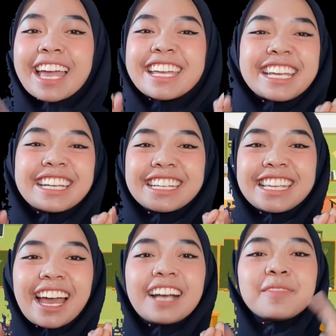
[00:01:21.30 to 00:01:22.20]
Ini
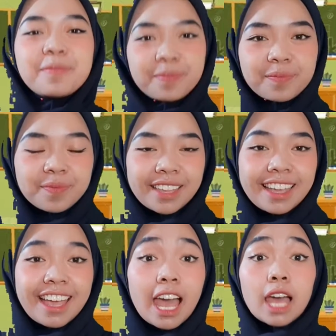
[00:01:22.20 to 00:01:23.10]
dia,
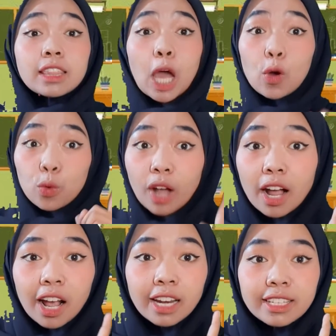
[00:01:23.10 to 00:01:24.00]
Tahukah
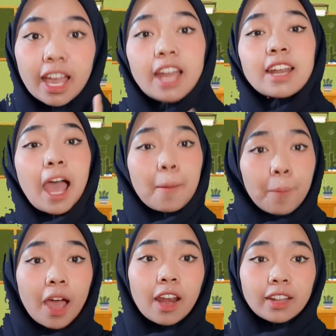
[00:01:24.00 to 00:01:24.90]
kalian
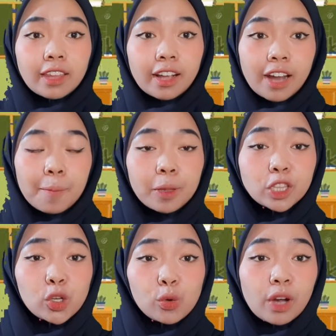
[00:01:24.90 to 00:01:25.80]
apa alat yang dapat
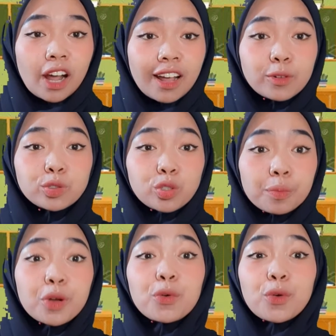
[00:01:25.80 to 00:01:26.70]
digunakan
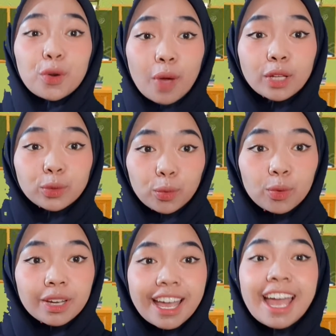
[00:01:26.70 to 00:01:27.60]
untuk mengukur
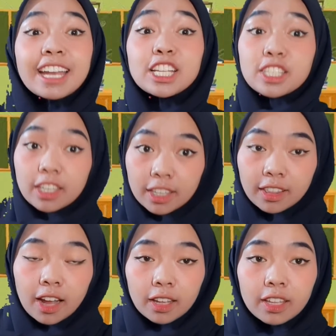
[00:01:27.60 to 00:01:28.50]
waktu? Di
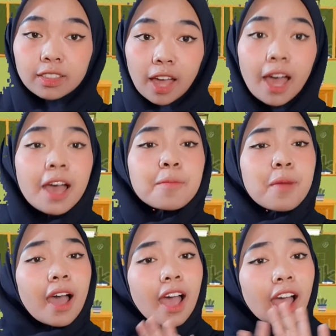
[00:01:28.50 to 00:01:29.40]
sekitar kita
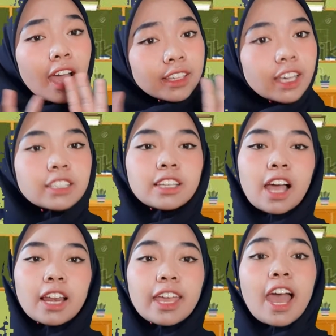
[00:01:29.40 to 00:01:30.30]
banyak
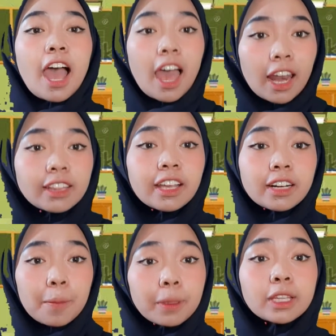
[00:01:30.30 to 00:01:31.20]
sekali alat yang
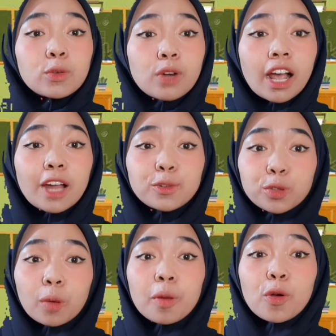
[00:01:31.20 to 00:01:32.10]
dapat digunakan
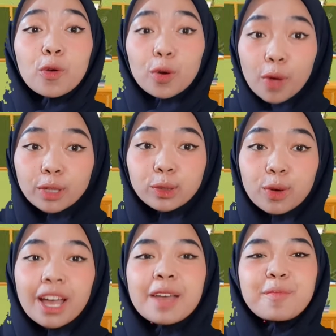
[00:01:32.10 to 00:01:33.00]
untuk mengukur
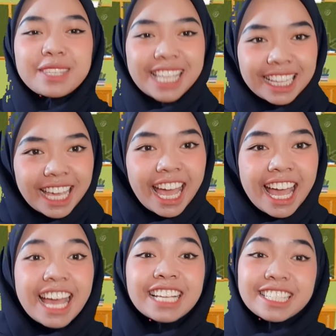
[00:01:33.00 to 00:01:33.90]
waktu, misalnya
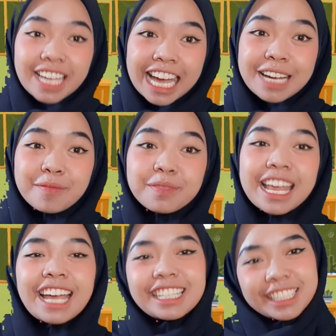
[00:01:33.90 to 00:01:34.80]
jam
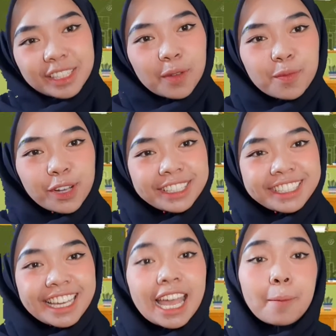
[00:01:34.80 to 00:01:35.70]
dan stopwatch.